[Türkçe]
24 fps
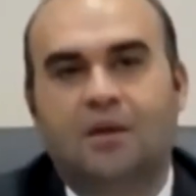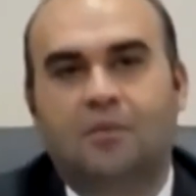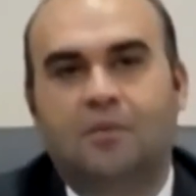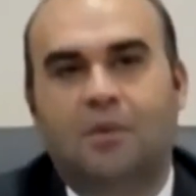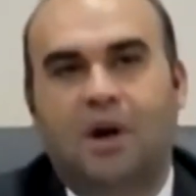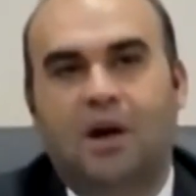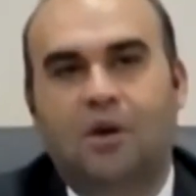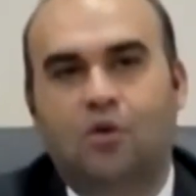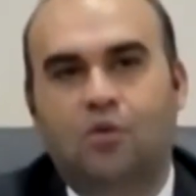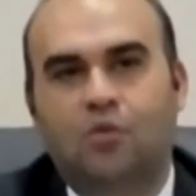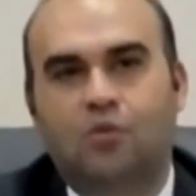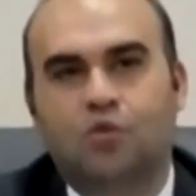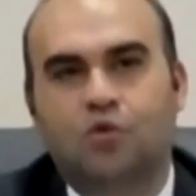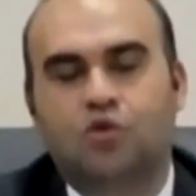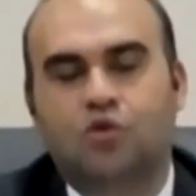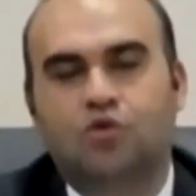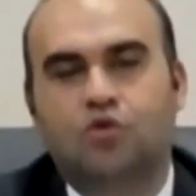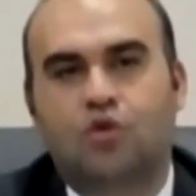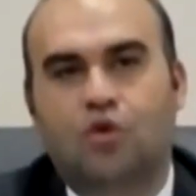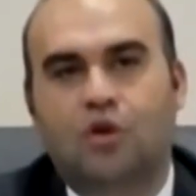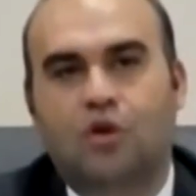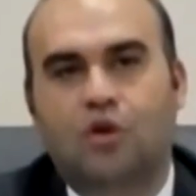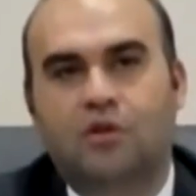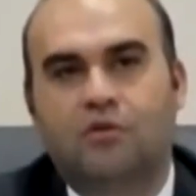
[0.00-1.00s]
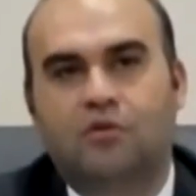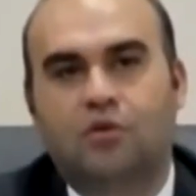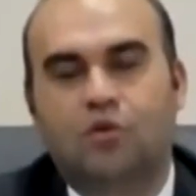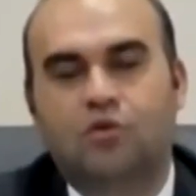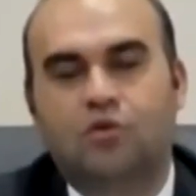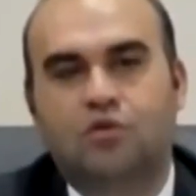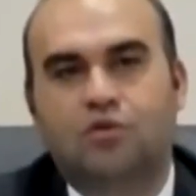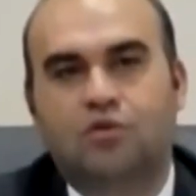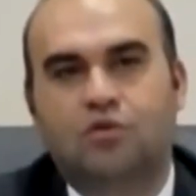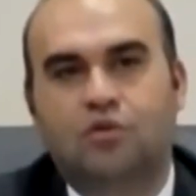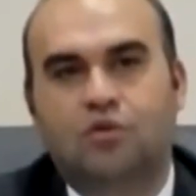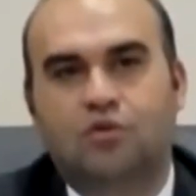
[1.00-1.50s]
Malumunuz
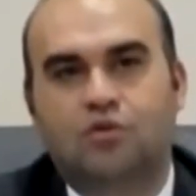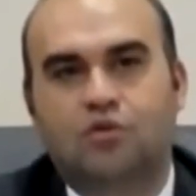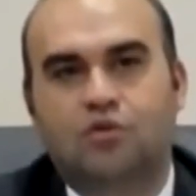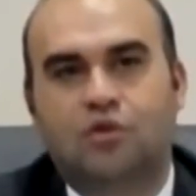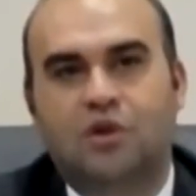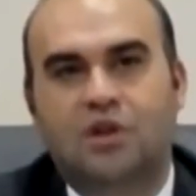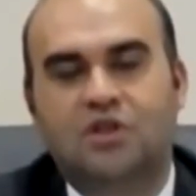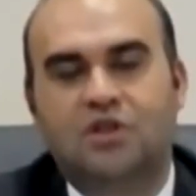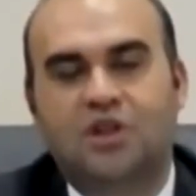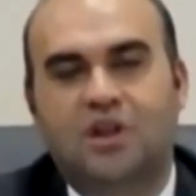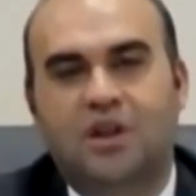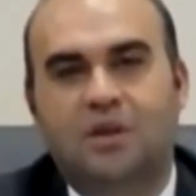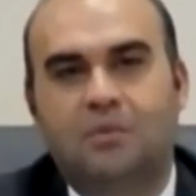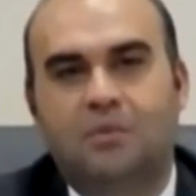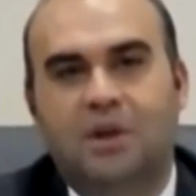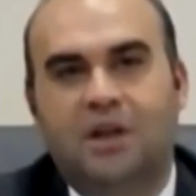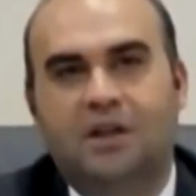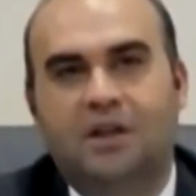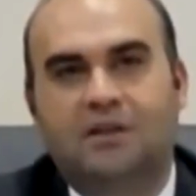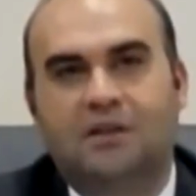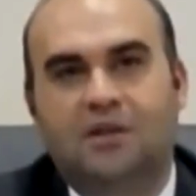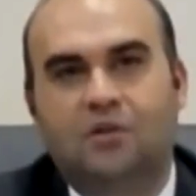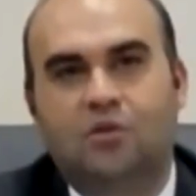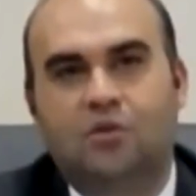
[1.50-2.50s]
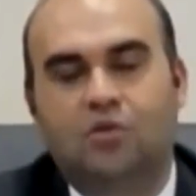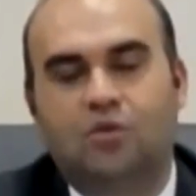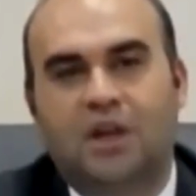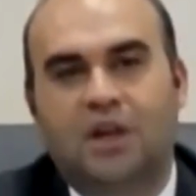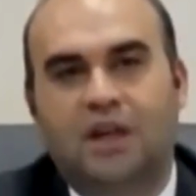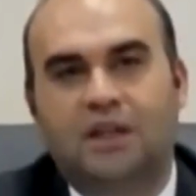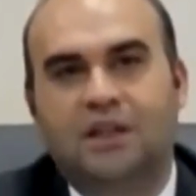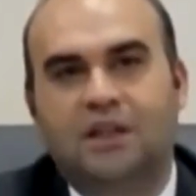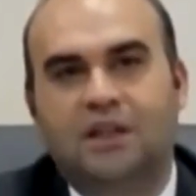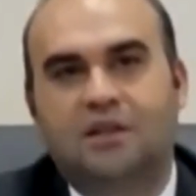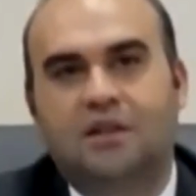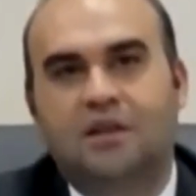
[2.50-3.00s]
koronavirüs süreciyle birlikte
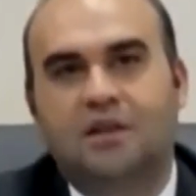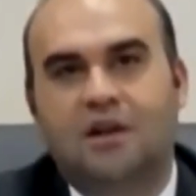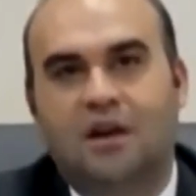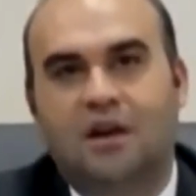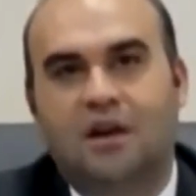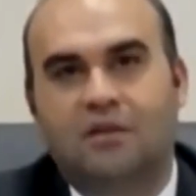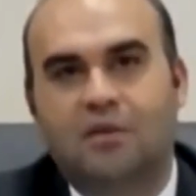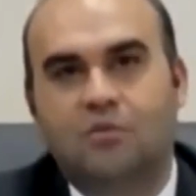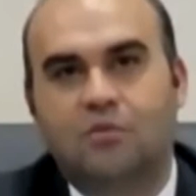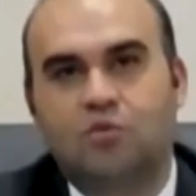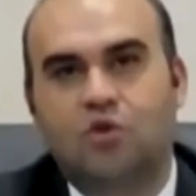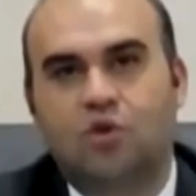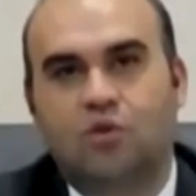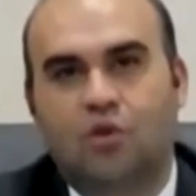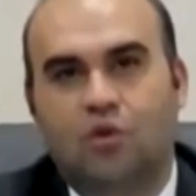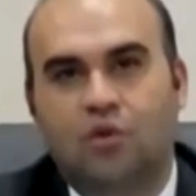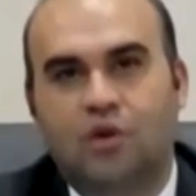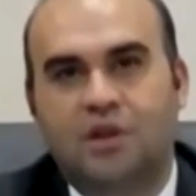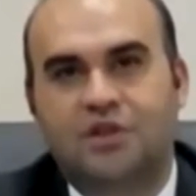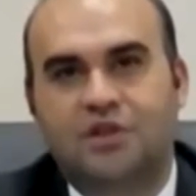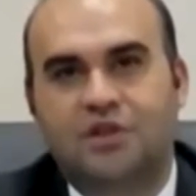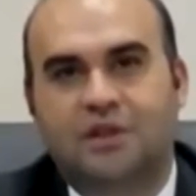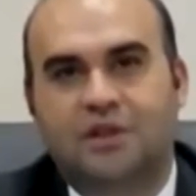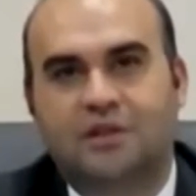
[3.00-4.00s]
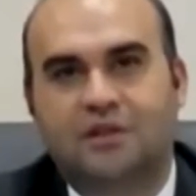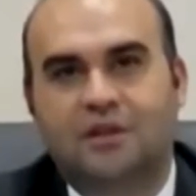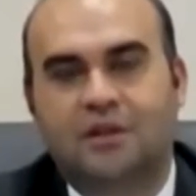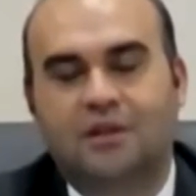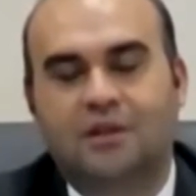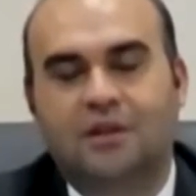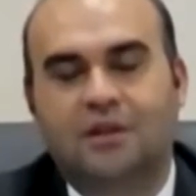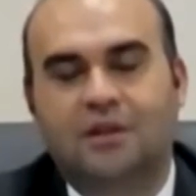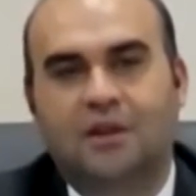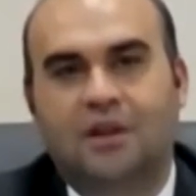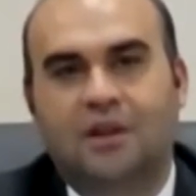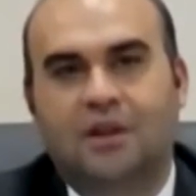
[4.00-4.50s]
dünyada iki kavram çok öne
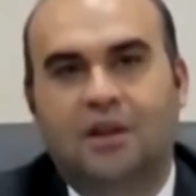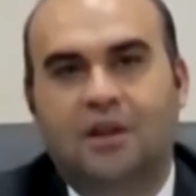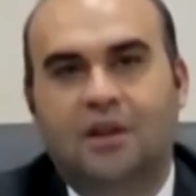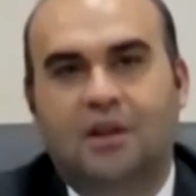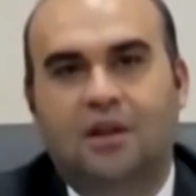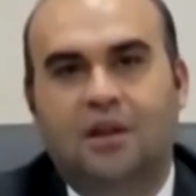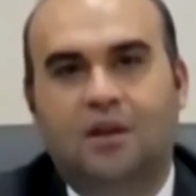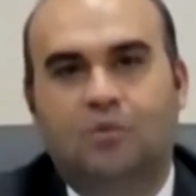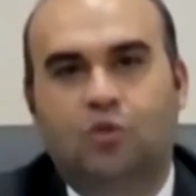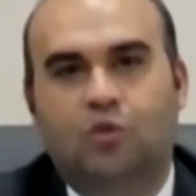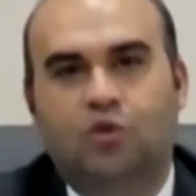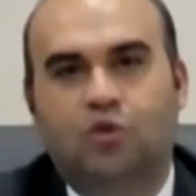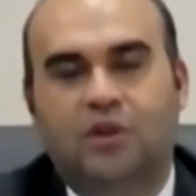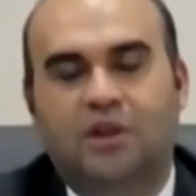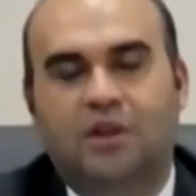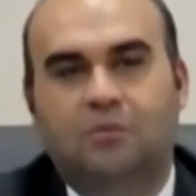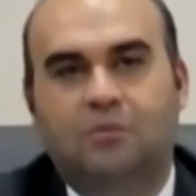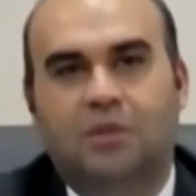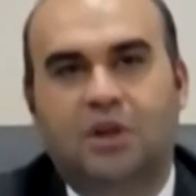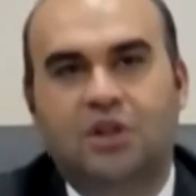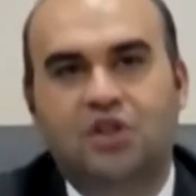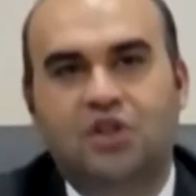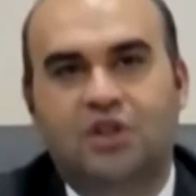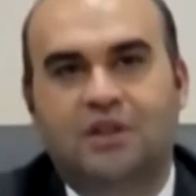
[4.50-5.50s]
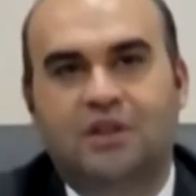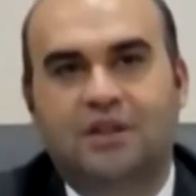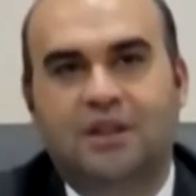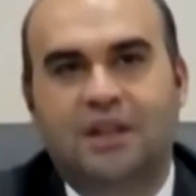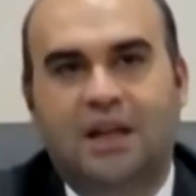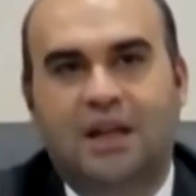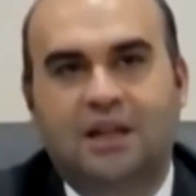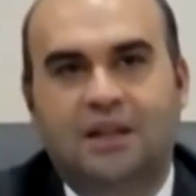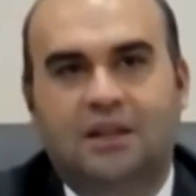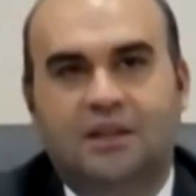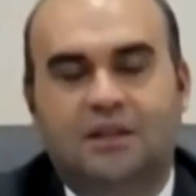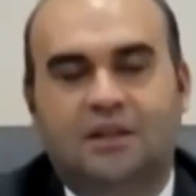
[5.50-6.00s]
çıktı. E, bunların
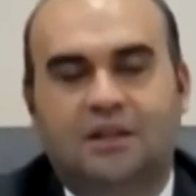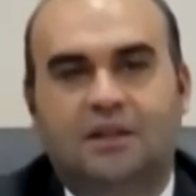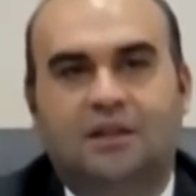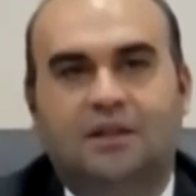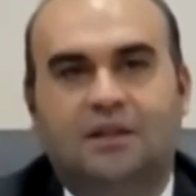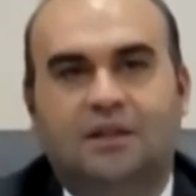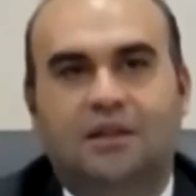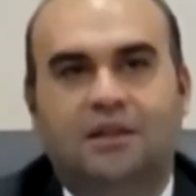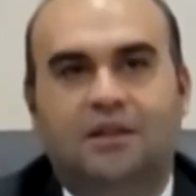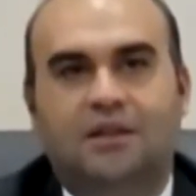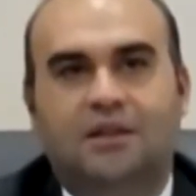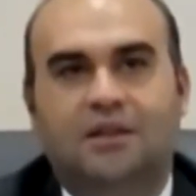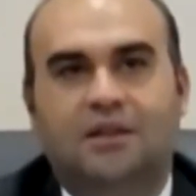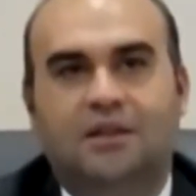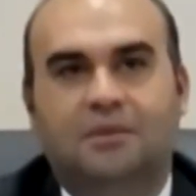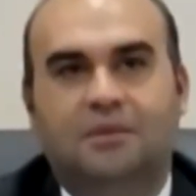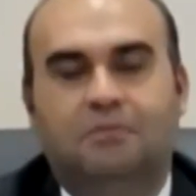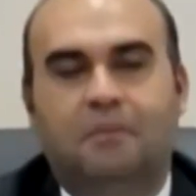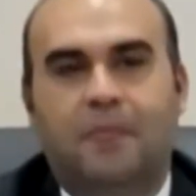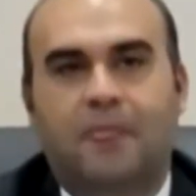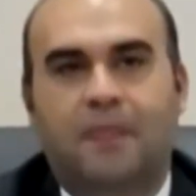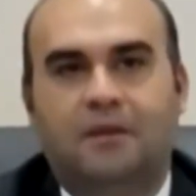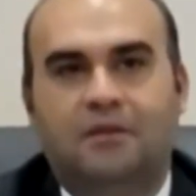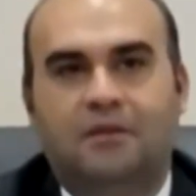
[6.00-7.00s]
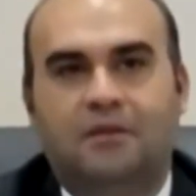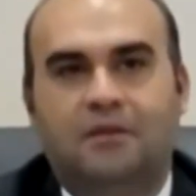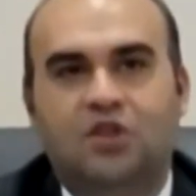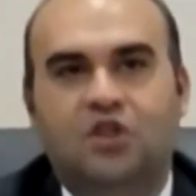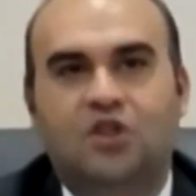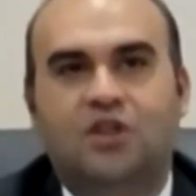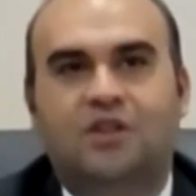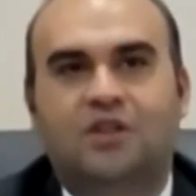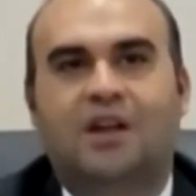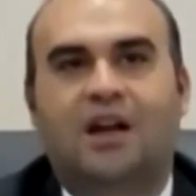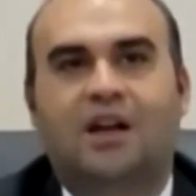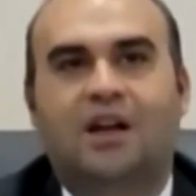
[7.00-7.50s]
başında e,
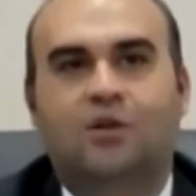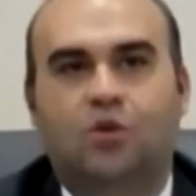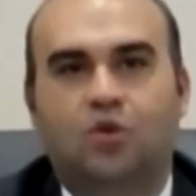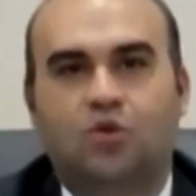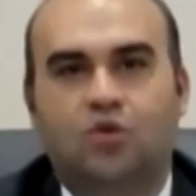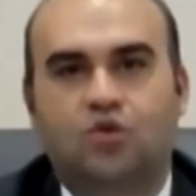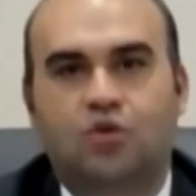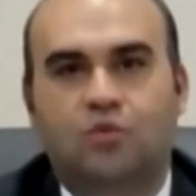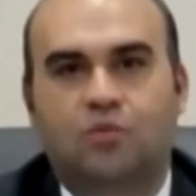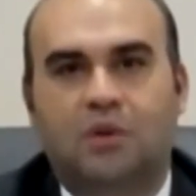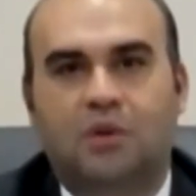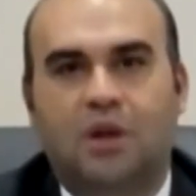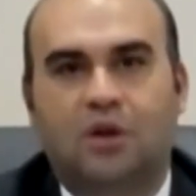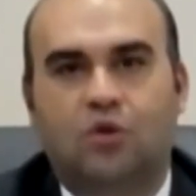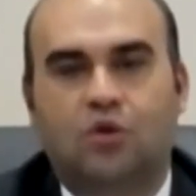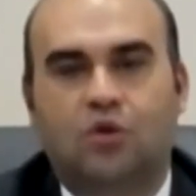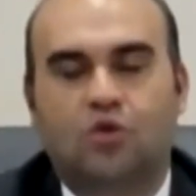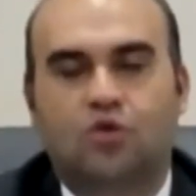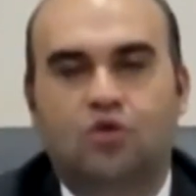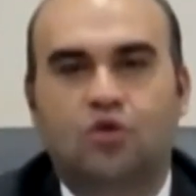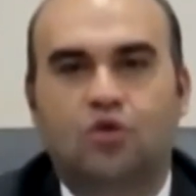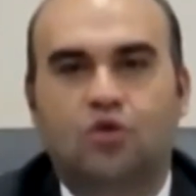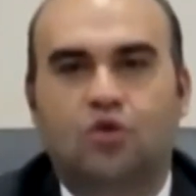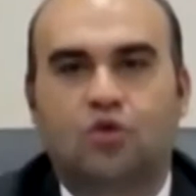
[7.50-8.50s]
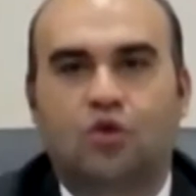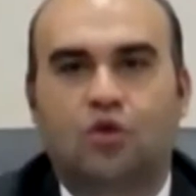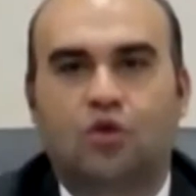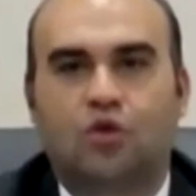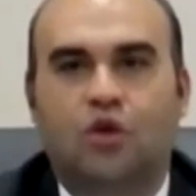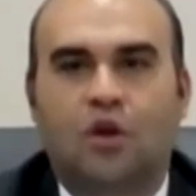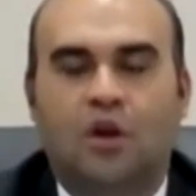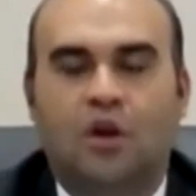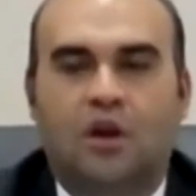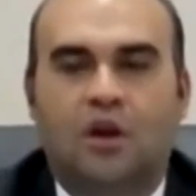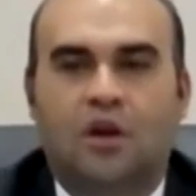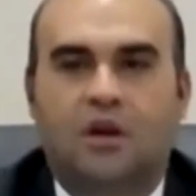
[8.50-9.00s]
dijital dönüşüm geliyor.
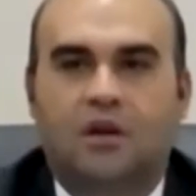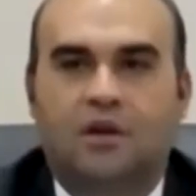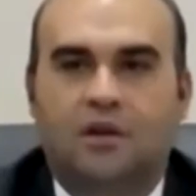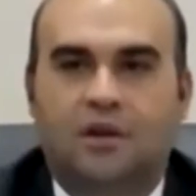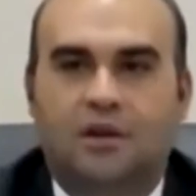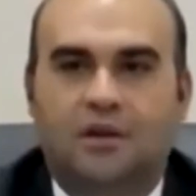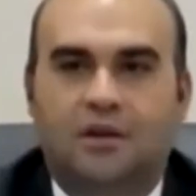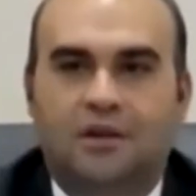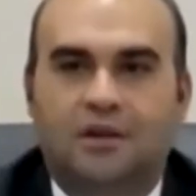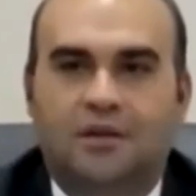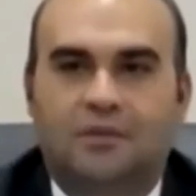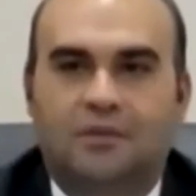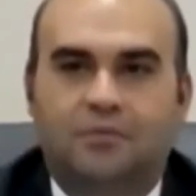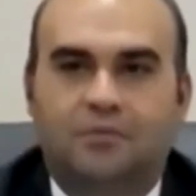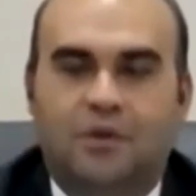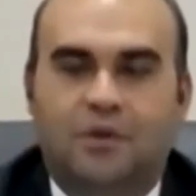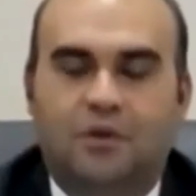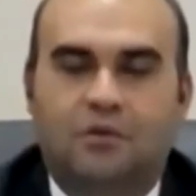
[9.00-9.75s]
Çünkü e,